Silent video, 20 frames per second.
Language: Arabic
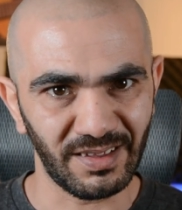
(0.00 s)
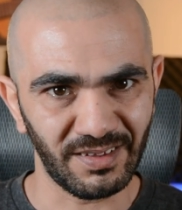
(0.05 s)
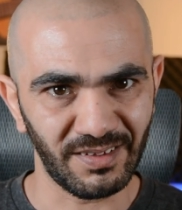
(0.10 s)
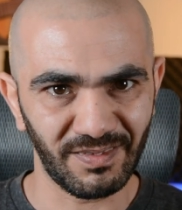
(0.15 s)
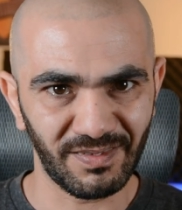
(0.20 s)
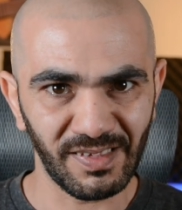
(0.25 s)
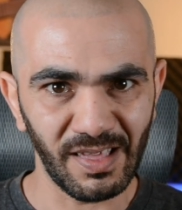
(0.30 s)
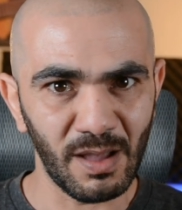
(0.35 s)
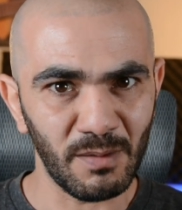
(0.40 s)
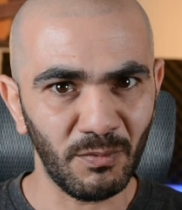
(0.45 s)

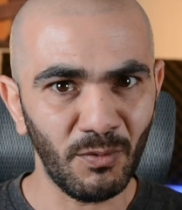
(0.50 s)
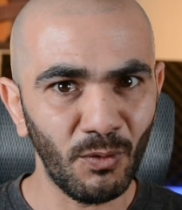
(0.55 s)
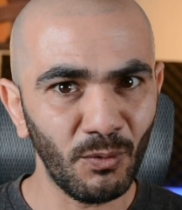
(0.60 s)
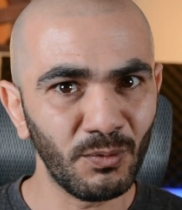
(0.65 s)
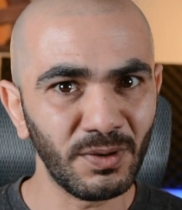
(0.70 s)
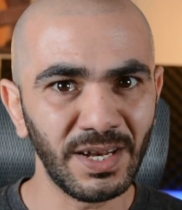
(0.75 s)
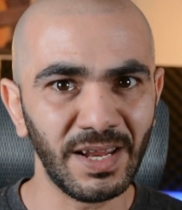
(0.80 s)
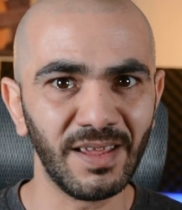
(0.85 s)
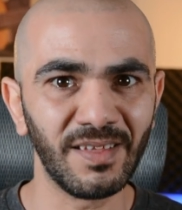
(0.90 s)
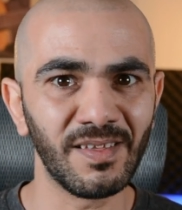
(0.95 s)

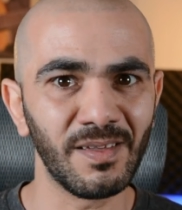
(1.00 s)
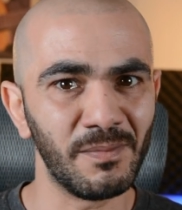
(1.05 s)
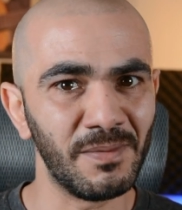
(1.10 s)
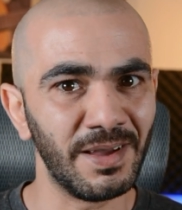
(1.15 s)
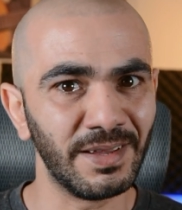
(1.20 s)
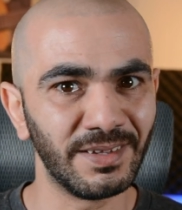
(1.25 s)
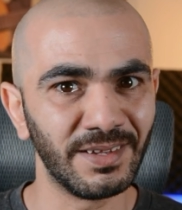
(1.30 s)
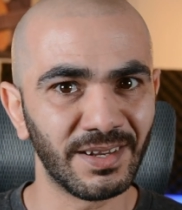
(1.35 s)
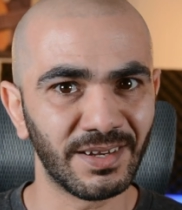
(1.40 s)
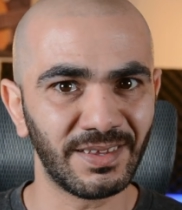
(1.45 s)
سامحوني اذا ما
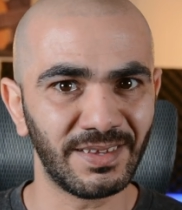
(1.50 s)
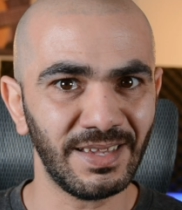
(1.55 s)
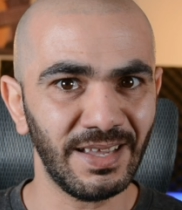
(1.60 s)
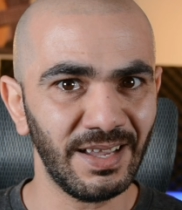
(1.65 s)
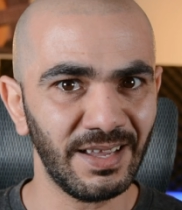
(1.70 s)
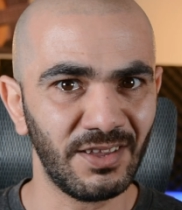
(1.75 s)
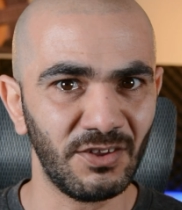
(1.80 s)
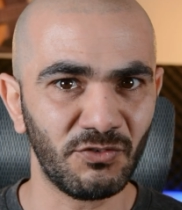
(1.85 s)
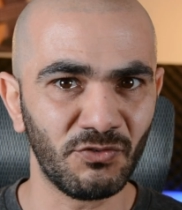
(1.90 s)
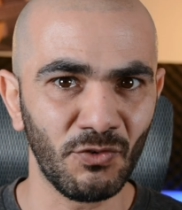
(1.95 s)
قدرت
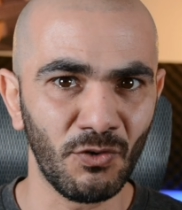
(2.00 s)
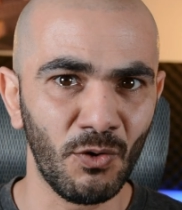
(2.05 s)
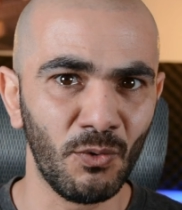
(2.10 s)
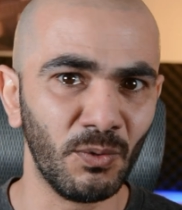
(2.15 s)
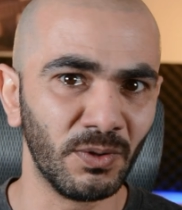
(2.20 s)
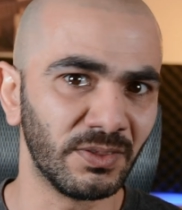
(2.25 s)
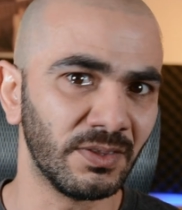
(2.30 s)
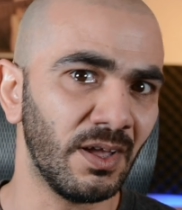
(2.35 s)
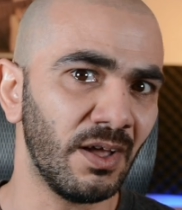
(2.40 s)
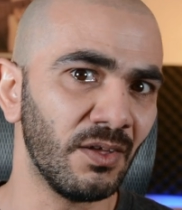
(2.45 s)
احكي شو هو
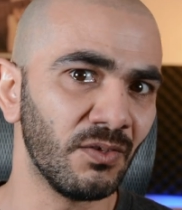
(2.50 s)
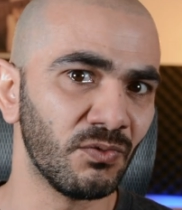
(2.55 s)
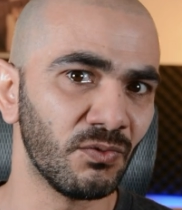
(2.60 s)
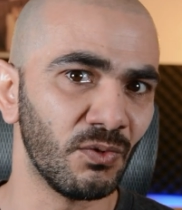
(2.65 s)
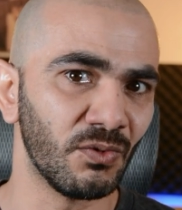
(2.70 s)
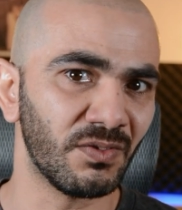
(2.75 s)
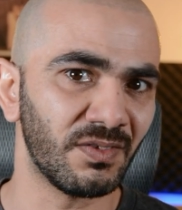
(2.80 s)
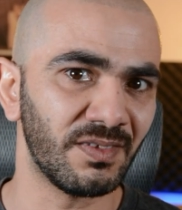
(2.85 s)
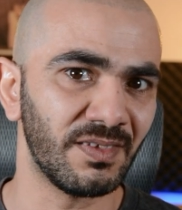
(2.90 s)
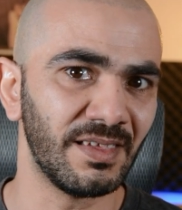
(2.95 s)

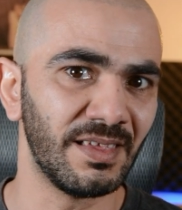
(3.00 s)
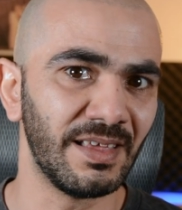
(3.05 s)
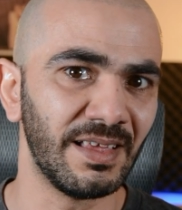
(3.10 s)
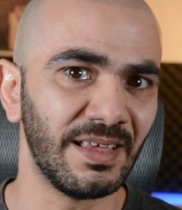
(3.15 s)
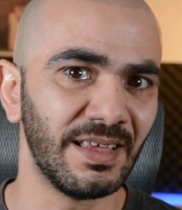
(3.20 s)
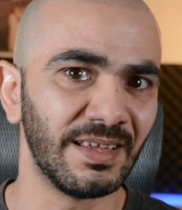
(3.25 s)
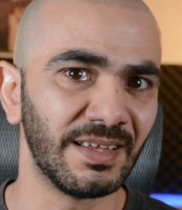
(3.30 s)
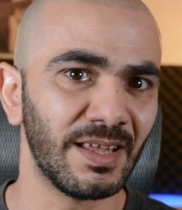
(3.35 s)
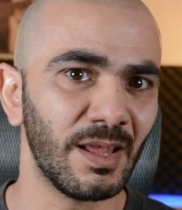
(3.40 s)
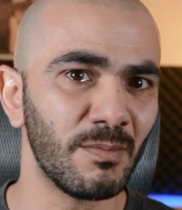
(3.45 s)
التخصص
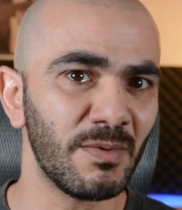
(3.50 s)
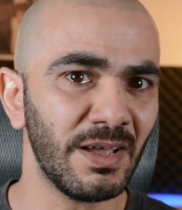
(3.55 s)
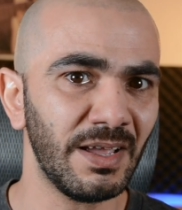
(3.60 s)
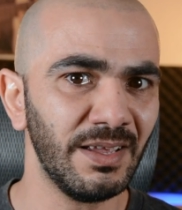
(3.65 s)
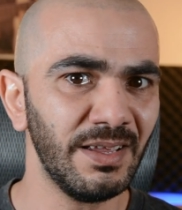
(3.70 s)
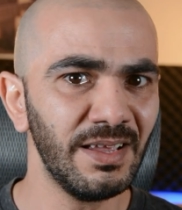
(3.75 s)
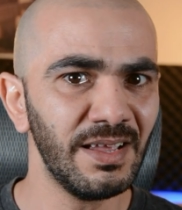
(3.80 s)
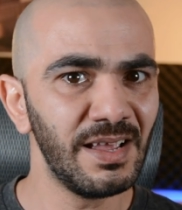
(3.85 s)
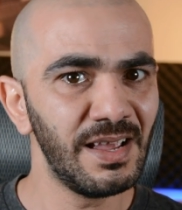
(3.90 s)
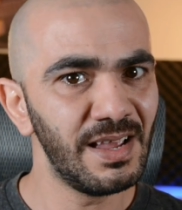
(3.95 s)
آه،
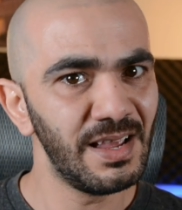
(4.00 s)
تبعي